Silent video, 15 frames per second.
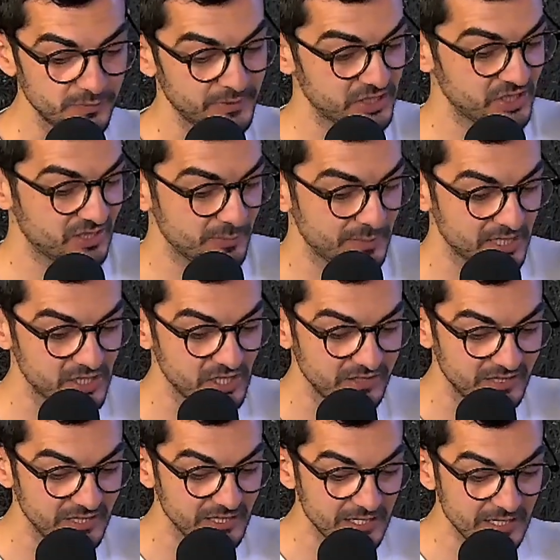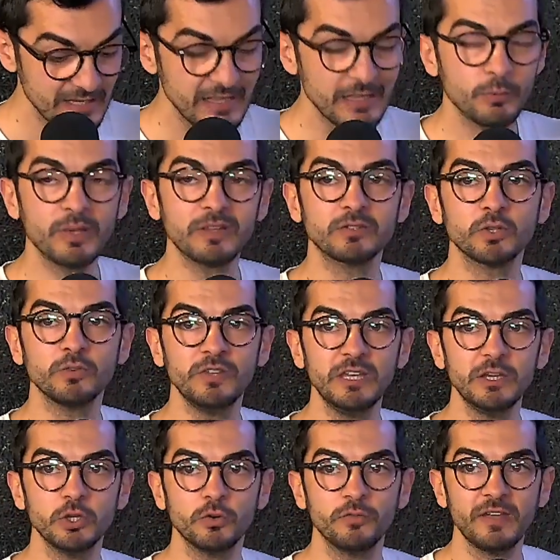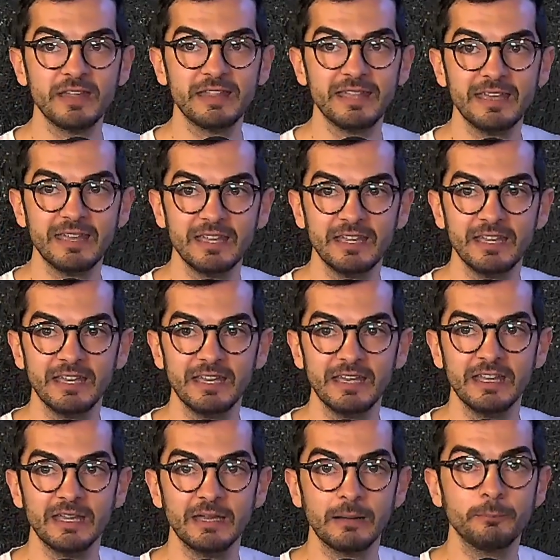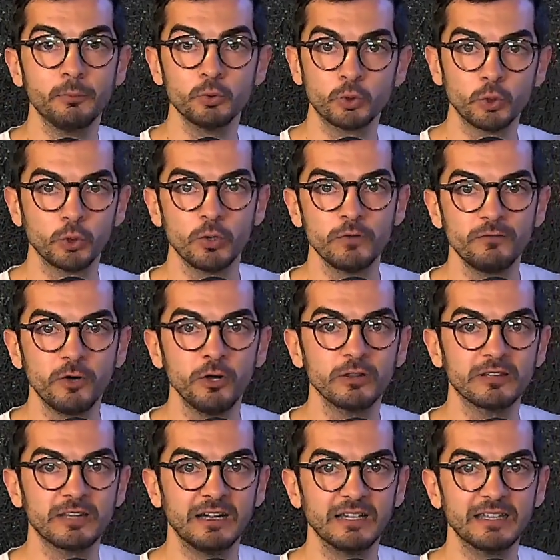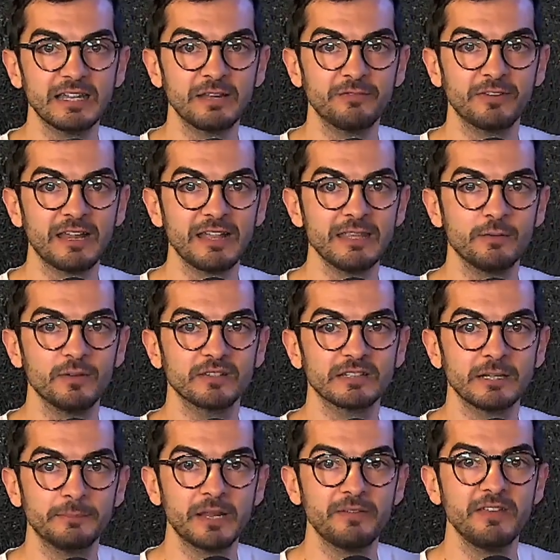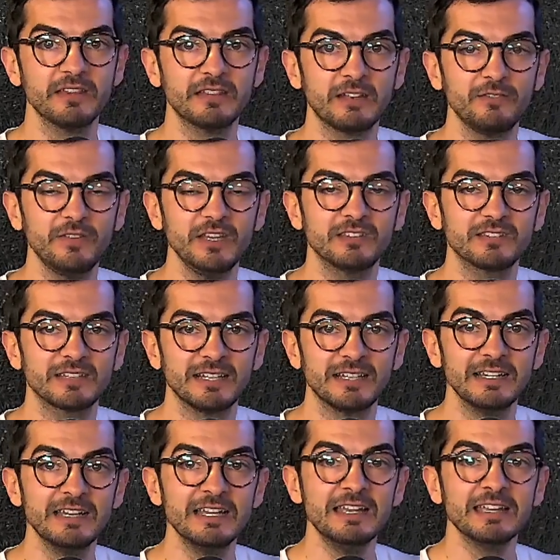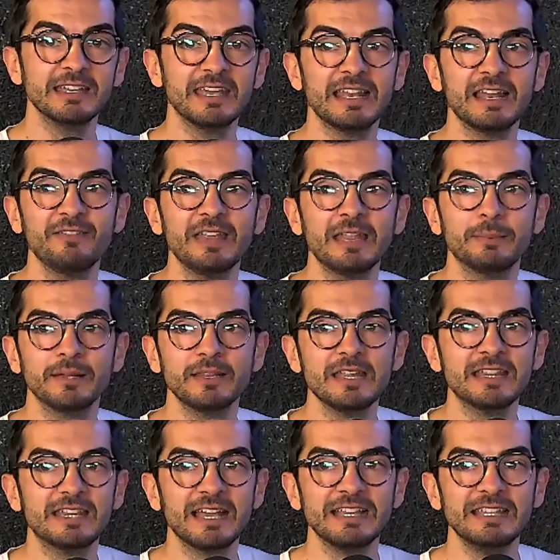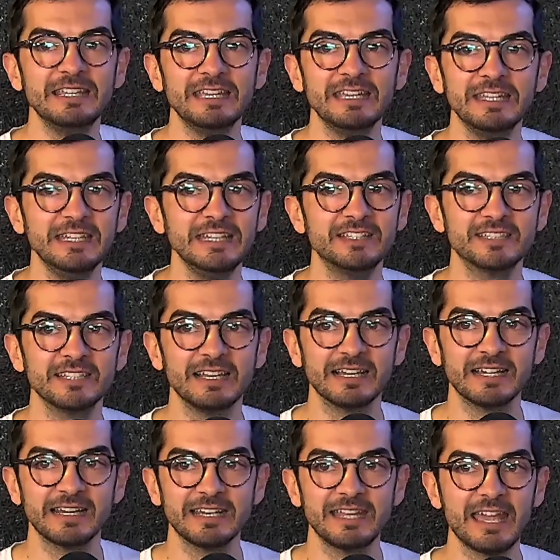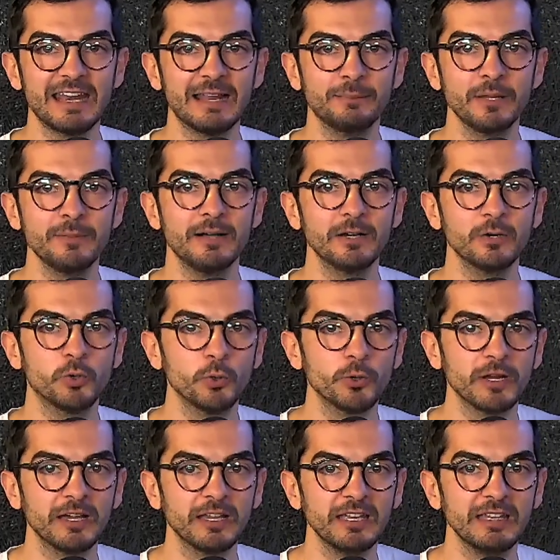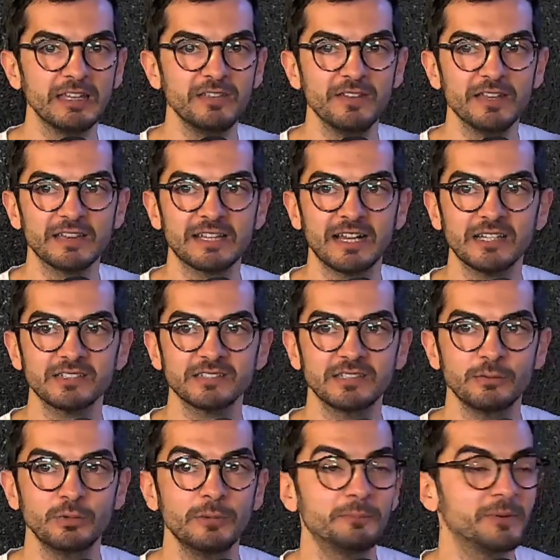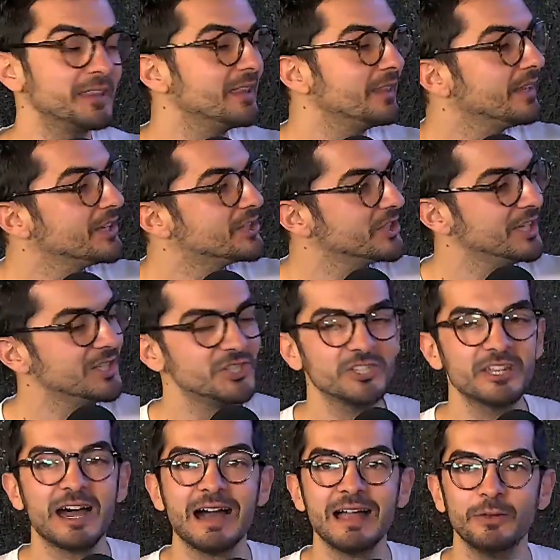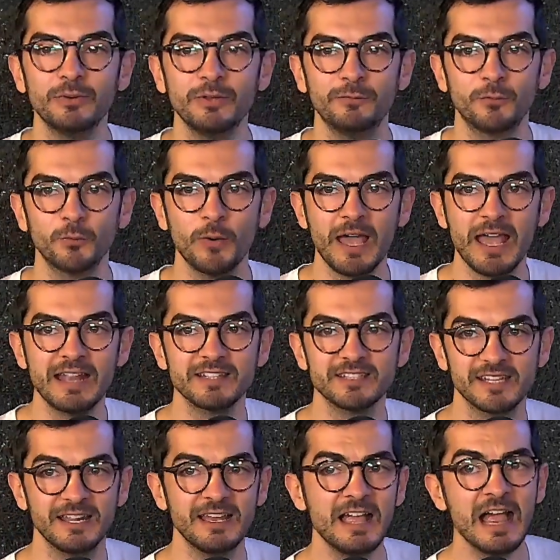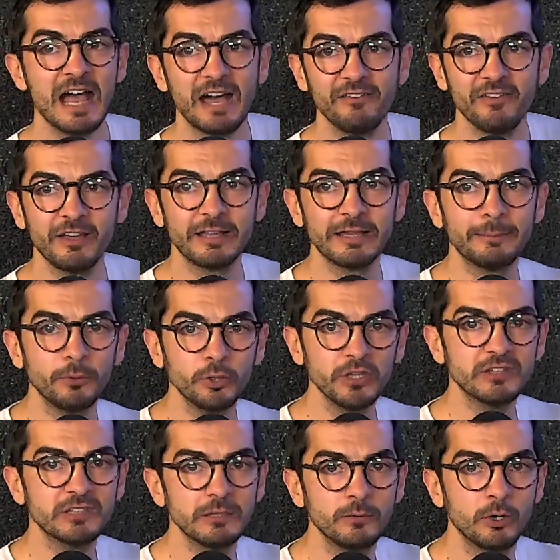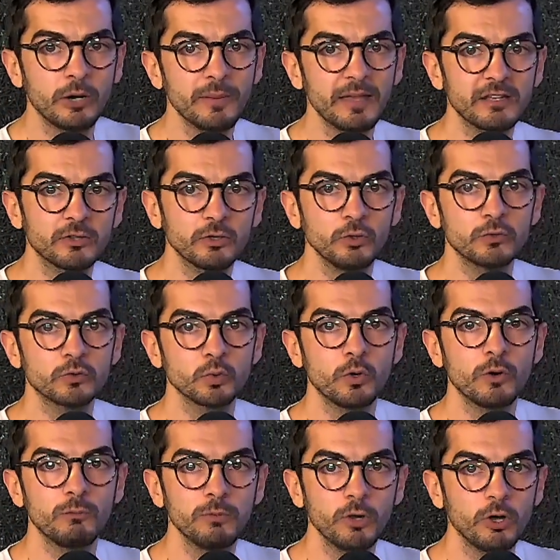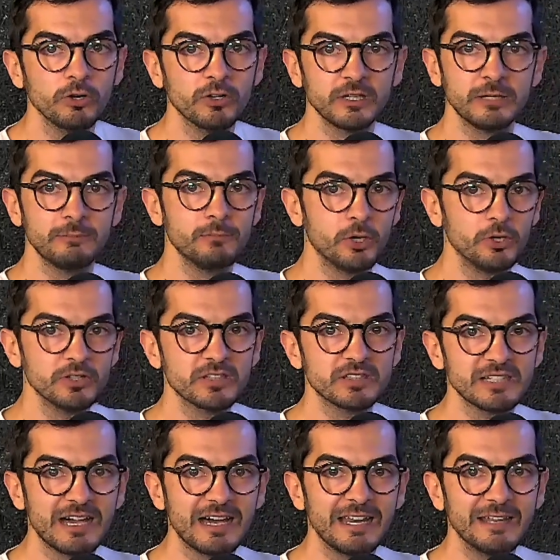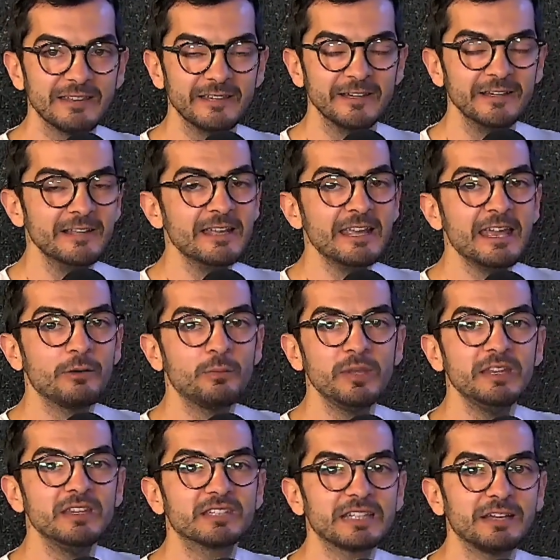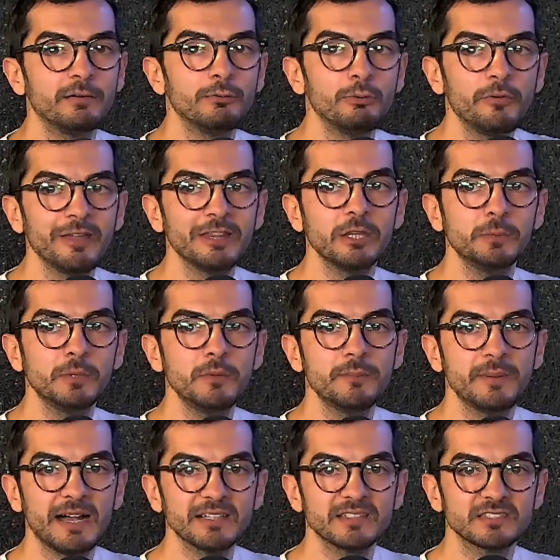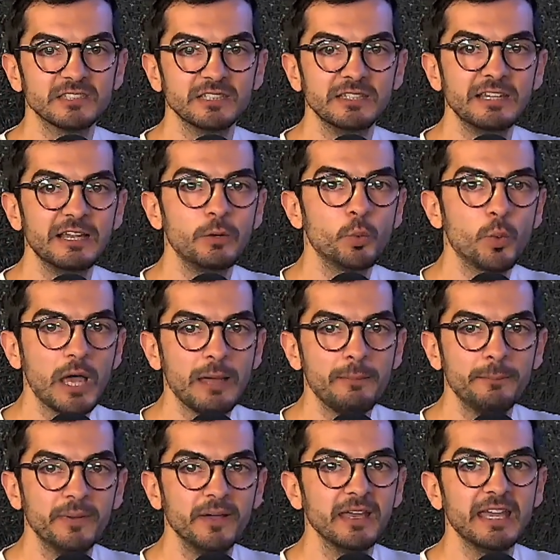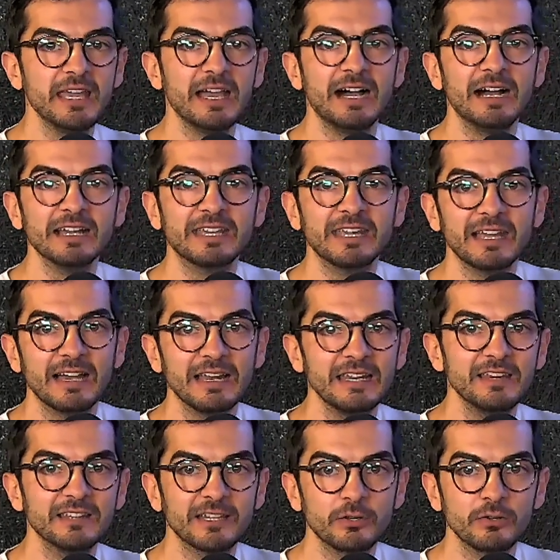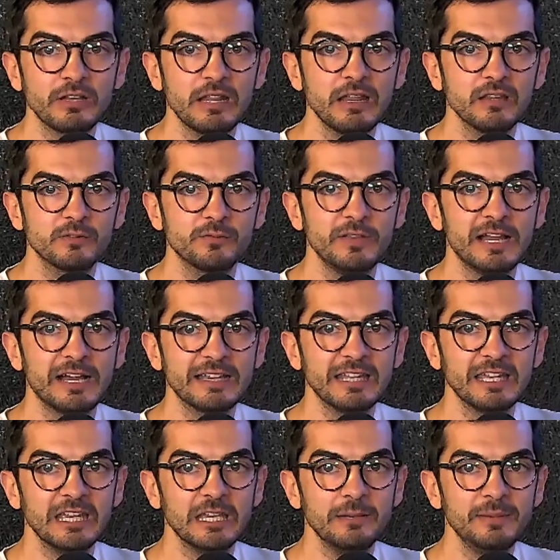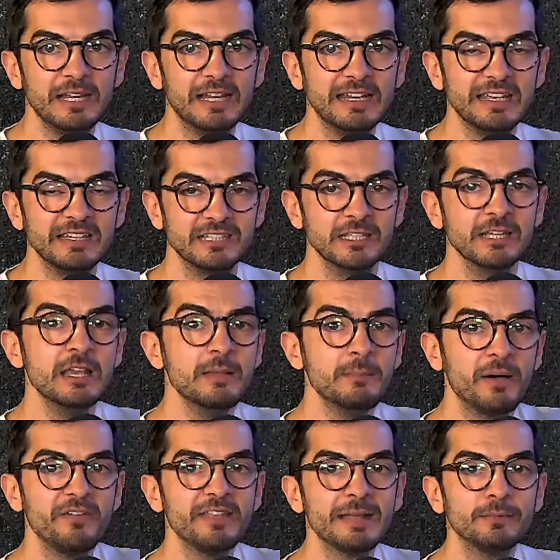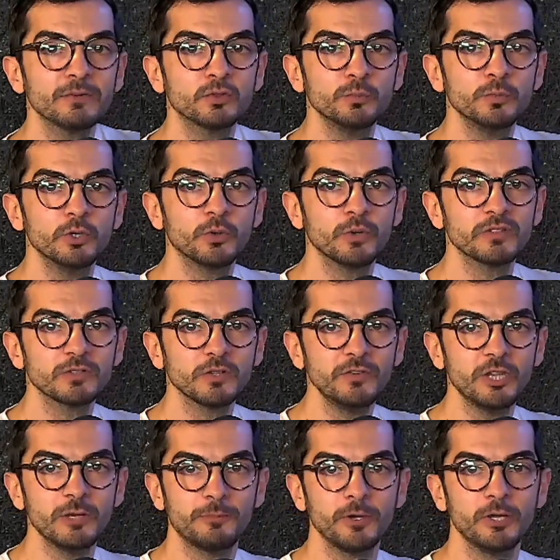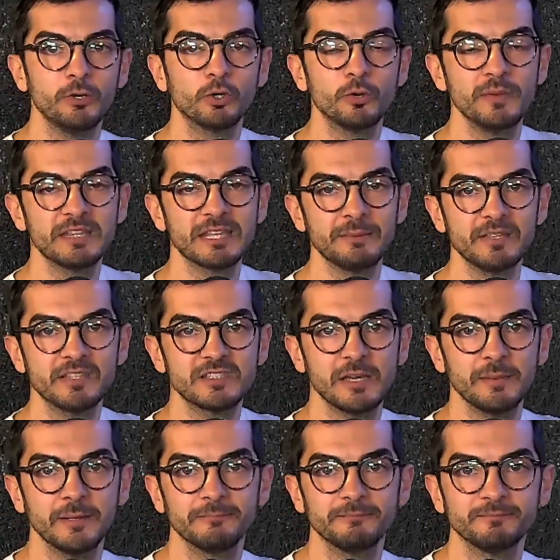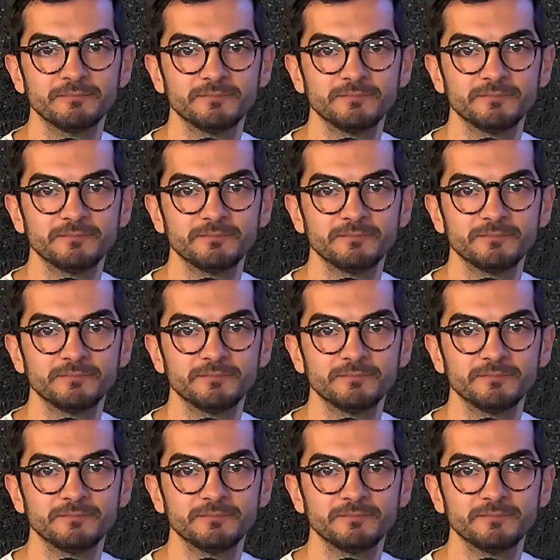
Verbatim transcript: precisi precisi, questo video vede eh, appunto coinvolta Chiara Ferragni in questa breve intervista che la vede praticamente agli inizi della carriera, prima ancora che diventasse un'imprenditrice digitale, un influencer, aveva da pochissimo aperto il suo blog The Blonde Salad e quindi stava muovendo i primi passi nel web e anche all'interno delle sfilate milanesi. Ma vediamo subito questo video e poi lo commentiamo insieme.